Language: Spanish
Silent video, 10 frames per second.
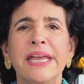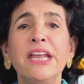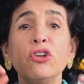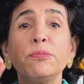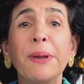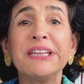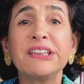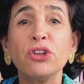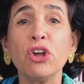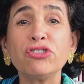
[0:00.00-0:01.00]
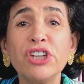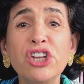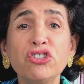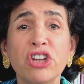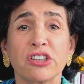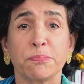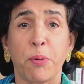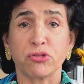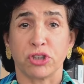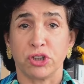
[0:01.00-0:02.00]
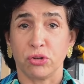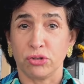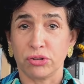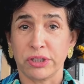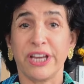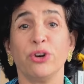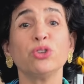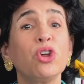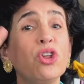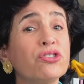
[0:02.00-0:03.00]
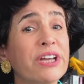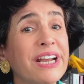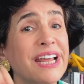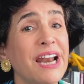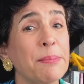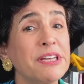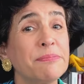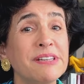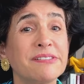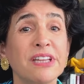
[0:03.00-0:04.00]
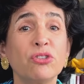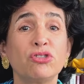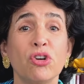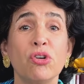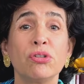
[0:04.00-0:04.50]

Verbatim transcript: y los 22 niños expósitos, que no todos eran de la misma institución,